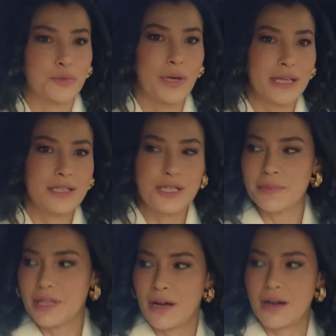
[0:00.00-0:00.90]
Bu neydi
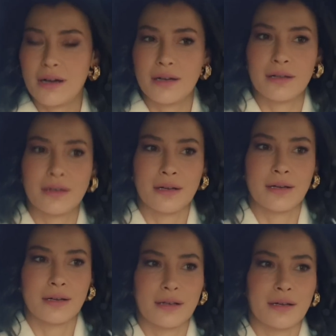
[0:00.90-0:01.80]
şimdi ya?
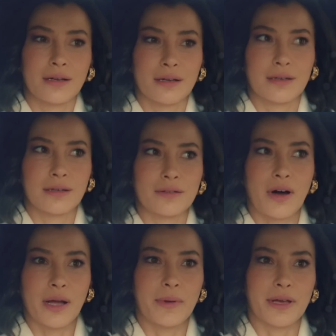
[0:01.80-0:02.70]

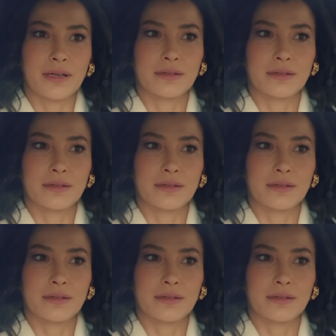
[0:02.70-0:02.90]
Vay be.